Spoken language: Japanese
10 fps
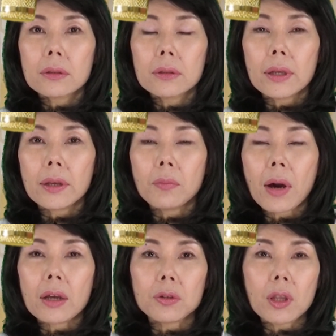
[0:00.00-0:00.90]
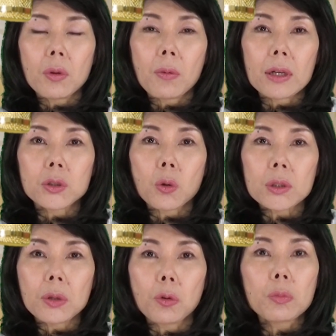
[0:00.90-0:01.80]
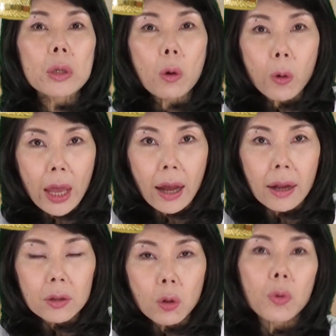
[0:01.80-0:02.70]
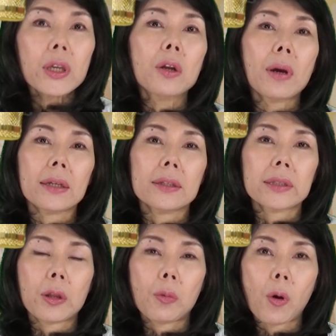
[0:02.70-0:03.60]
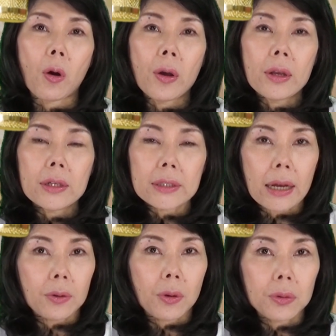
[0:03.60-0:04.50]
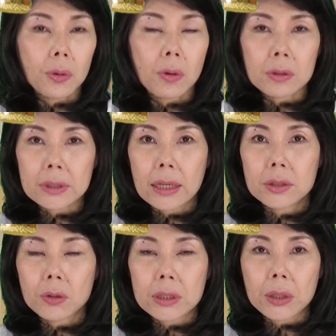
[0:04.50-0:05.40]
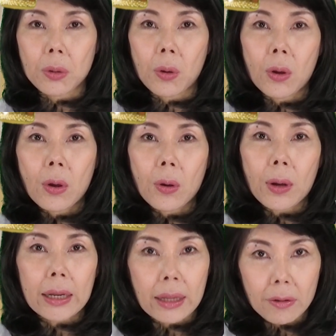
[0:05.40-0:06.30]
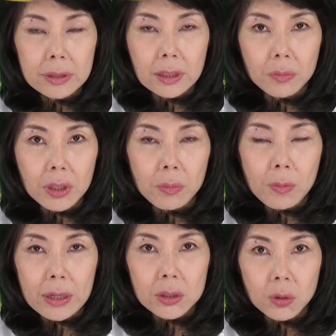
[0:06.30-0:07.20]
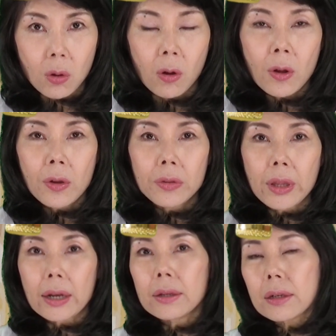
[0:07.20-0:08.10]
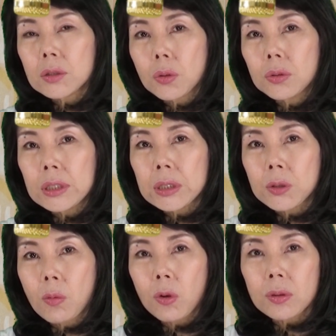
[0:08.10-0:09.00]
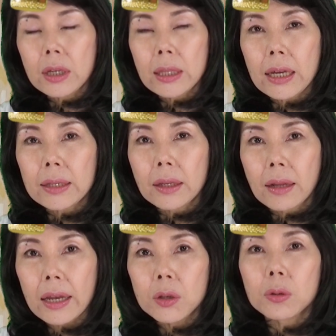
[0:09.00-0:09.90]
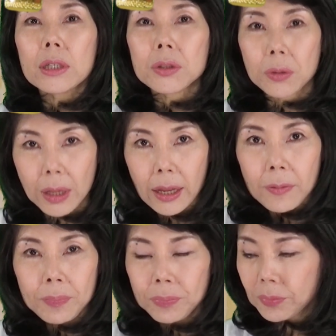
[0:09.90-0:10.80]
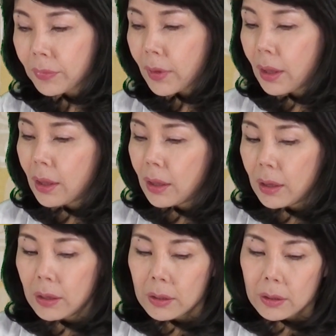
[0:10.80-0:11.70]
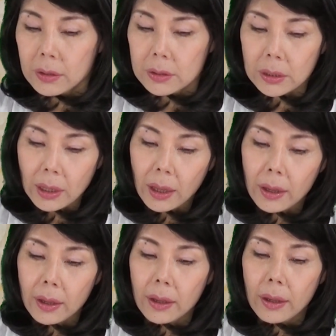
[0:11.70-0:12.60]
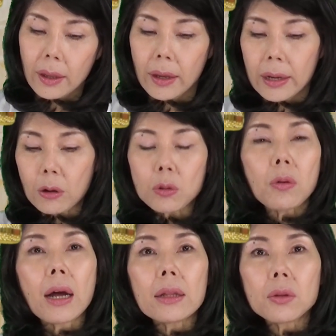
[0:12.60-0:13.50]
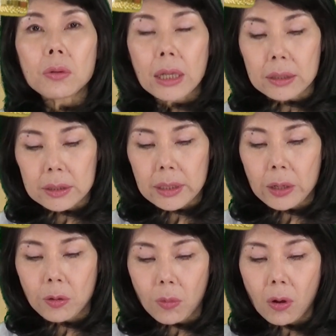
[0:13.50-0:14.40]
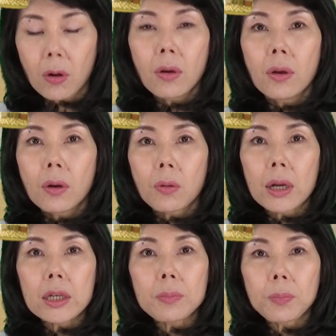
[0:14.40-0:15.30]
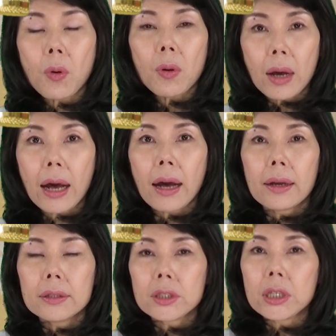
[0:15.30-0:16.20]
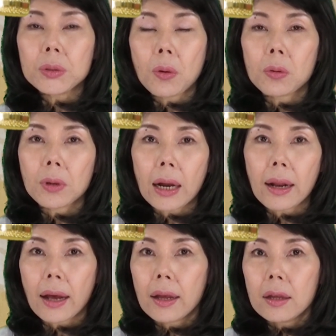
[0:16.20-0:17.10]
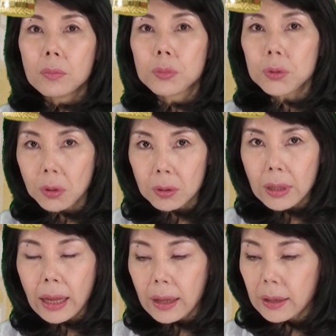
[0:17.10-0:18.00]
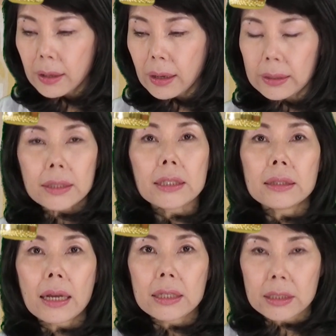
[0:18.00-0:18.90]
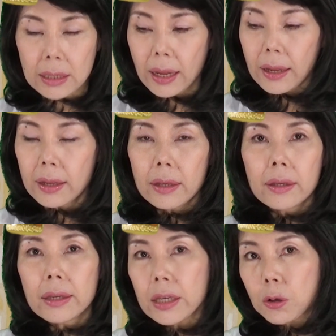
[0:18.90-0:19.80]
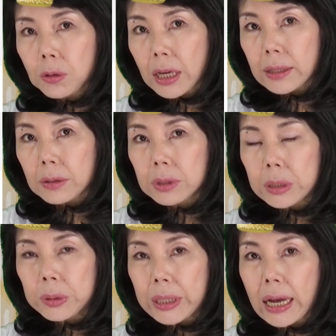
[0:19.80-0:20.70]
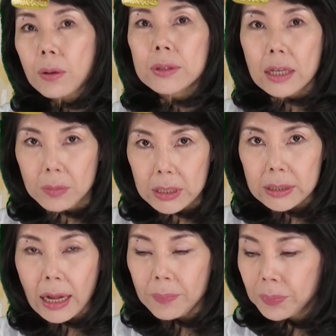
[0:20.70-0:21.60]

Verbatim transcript: えー、まあ言ってみれば朝鮮の生みの親とも言えるわけですけれども昨今の国際情勢と兼ね合わせて見てみますとなかなかそういう意識を持っていいてないようですよね。さて、えー、リャオトン半島なんですけれどもこれ日本が新国から分取った形に対して異議を唱えた国々がございました。